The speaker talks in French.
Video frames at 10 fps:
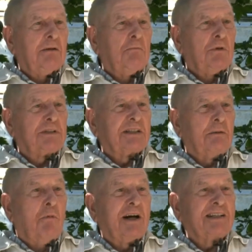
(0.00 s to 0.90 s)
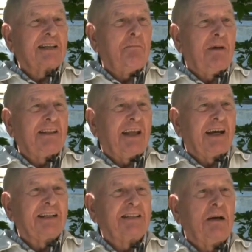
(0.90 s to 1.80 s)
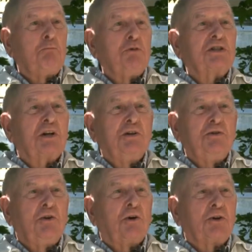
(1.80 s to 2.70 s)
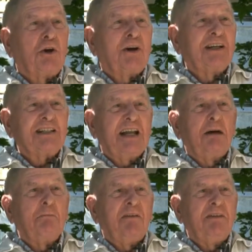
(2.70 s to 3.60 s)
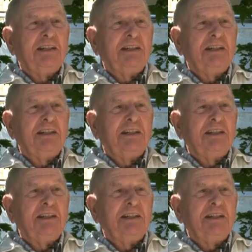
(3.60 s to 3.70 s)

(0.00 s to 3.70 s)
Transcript: Et moi, ça m'intéressait puisque le docteur Essler